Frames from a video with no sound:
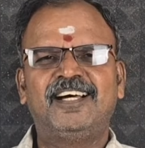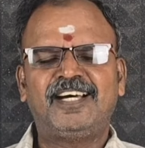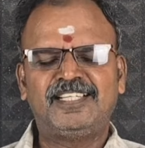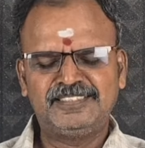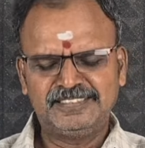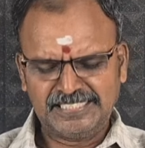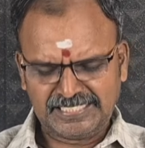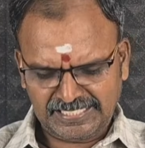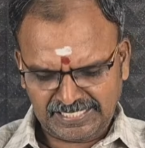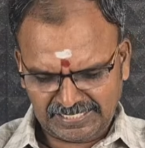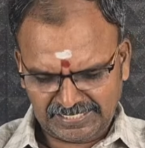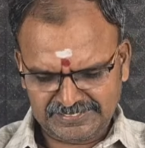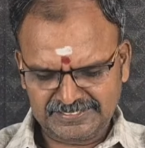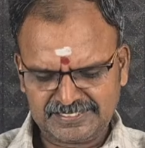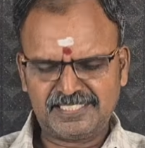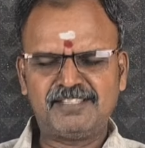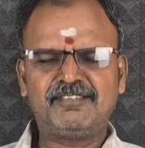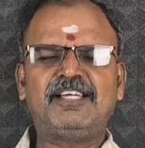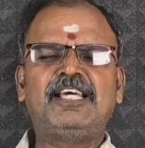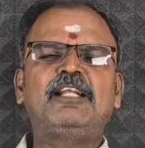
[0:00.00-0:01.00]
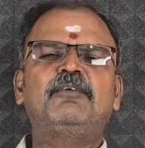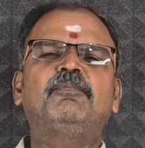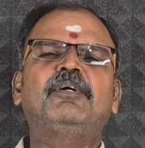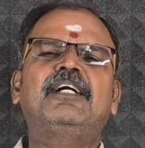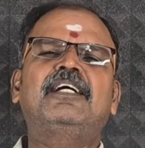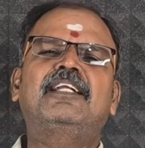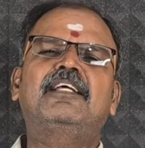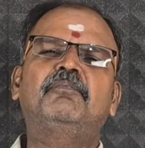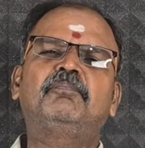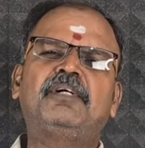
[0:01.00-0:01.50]
அந்த காலேஜில் வேலை
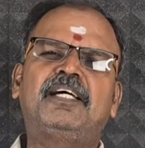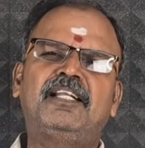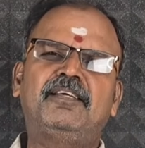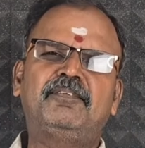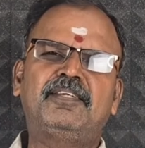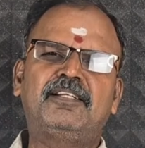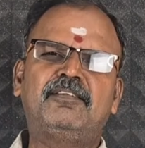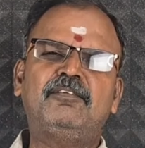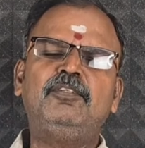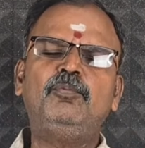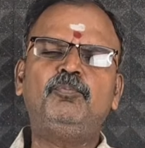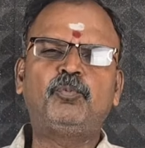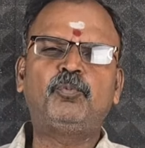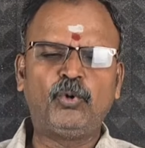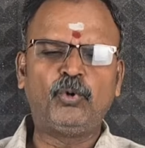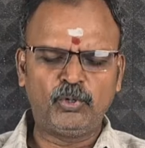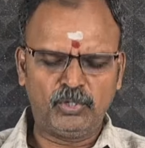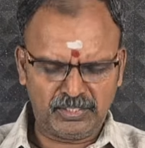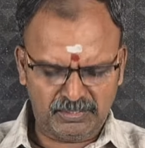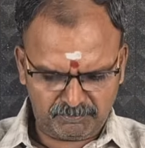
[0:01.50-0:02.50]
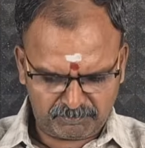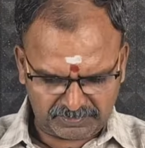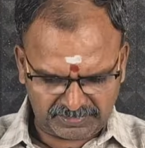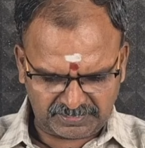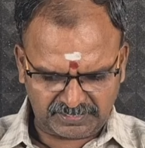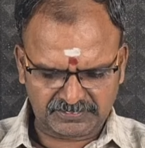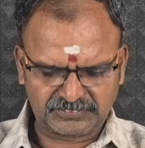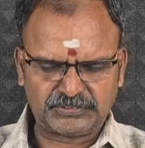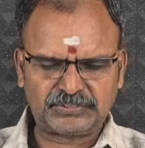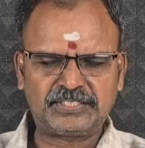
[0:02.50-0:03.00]
பார்க்குற பல பேர் போலி
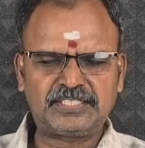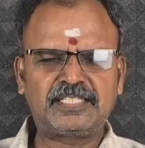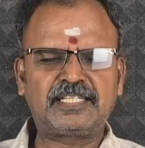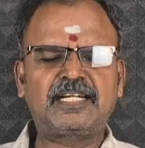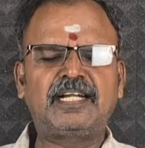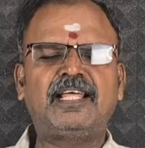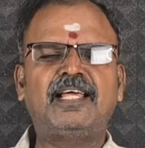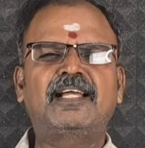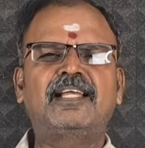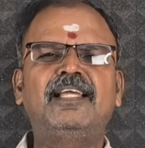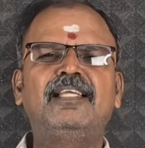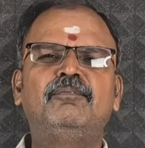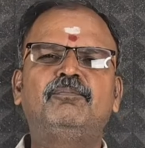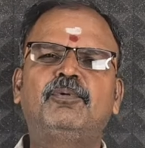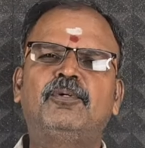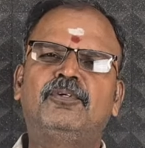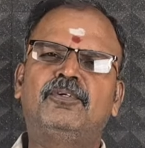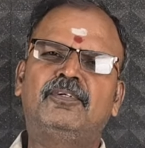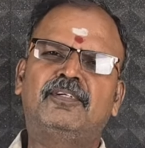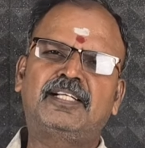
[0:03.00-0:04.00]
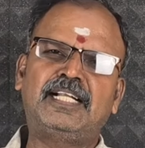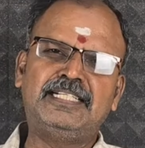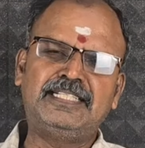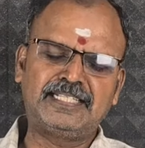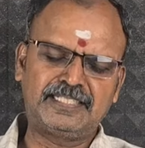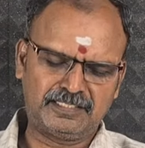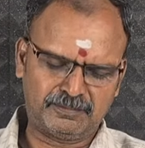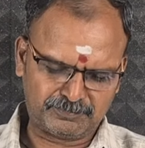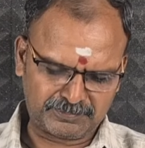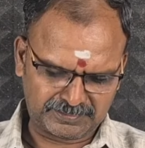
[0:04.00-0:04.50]
பேராசிரியர்களாக இப்போ
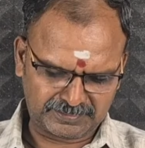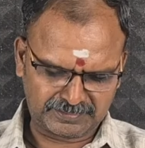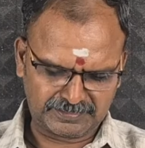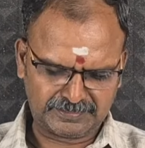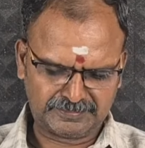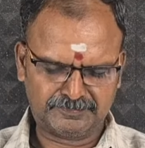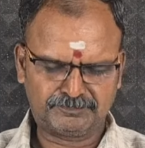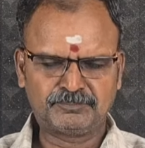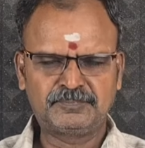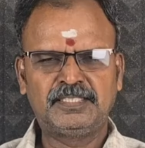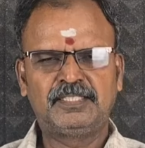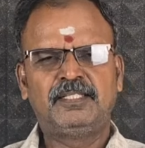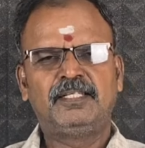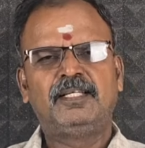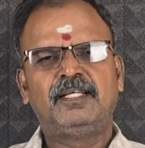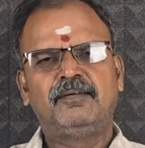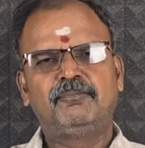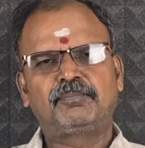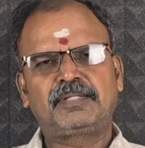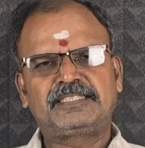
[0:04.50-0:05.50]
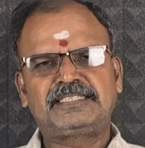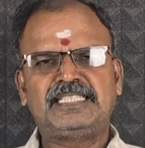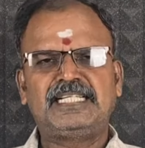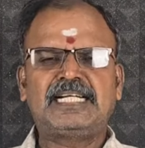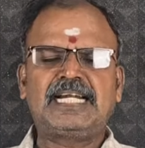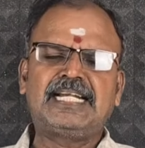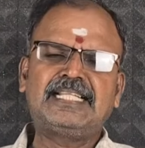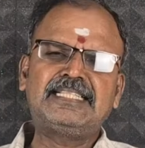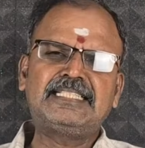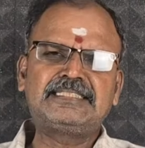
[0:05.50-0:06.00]
கண்டறியப்பட்டிருக்காங்க பிரச்சனை
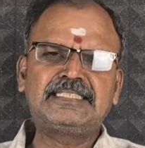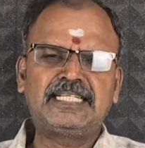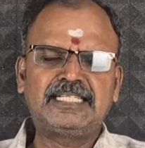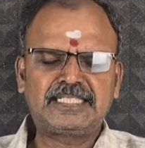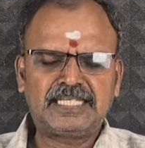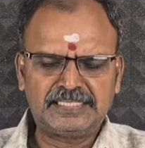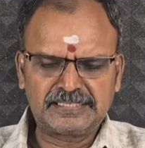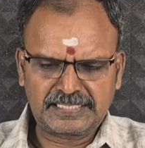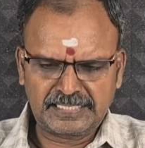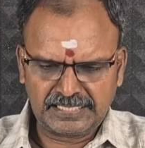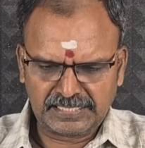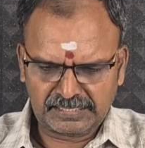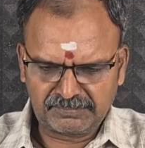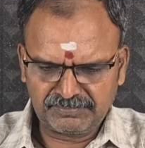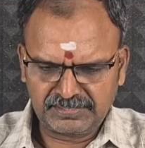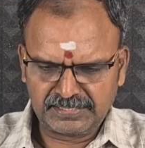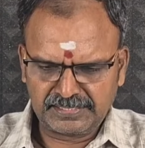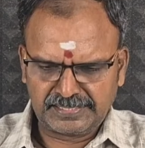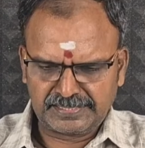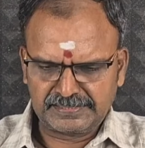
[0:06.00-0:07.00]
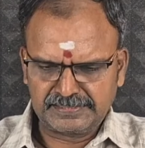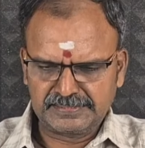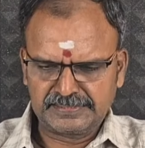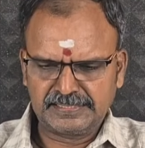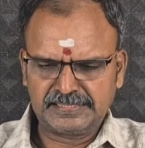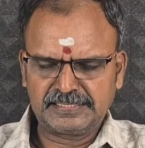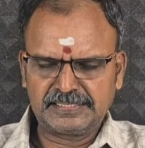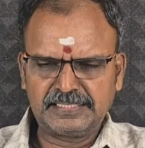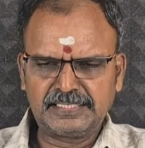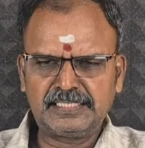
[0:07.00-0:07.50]
கடந்த சில நாட்களாகவே இங்கே
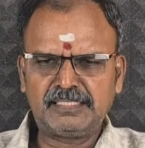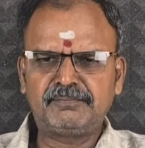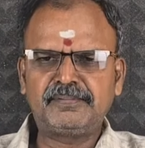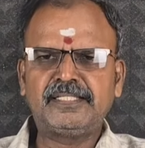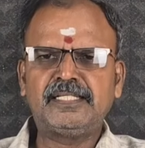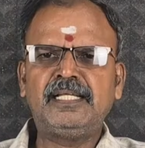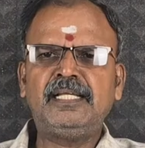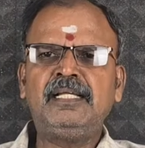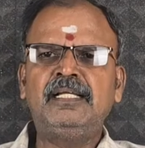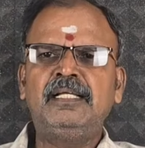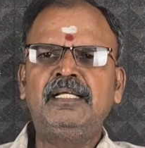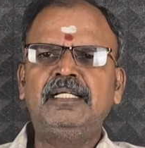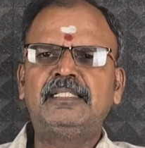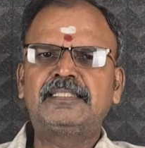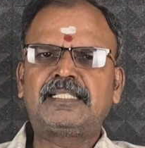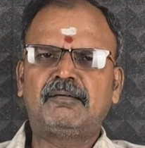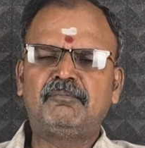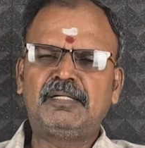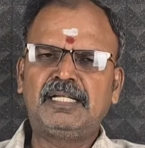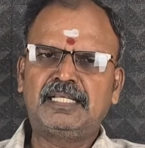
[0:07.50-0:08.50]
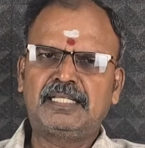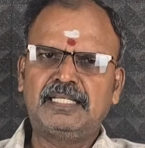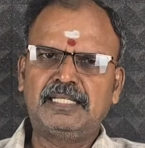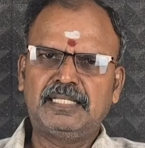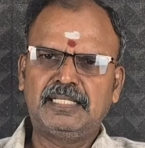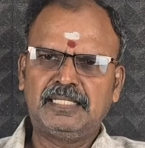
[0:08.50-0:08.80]
நடந்துகிட்டே இருக்குது என்ன அப்படின்னா தமிழக